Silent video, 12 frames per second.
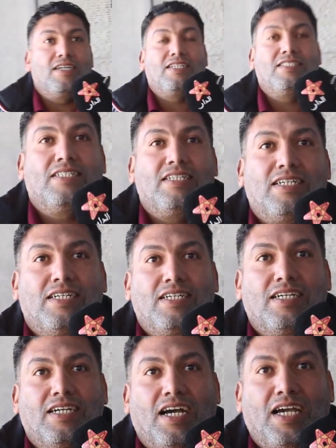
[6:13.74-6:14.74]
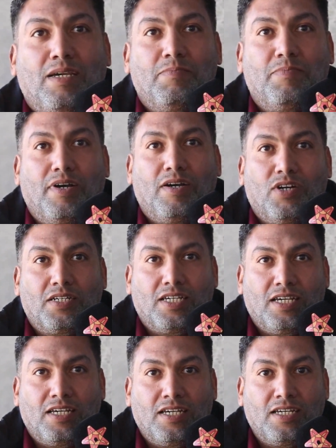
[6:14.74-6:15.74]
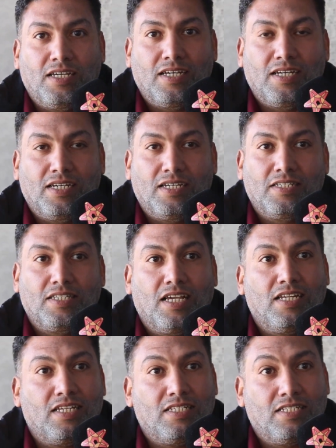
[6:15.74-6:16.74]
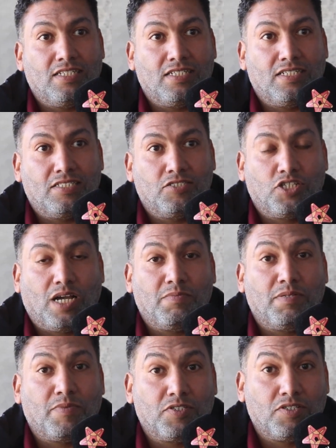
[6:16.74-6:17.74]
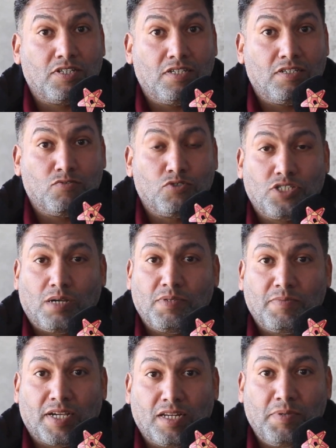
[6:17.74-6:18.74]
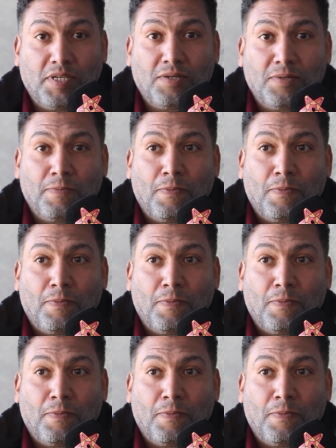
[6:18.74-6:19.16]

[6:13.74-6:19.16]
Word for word: انا احب اوجه رساله للشعب المصري والشعب المغربي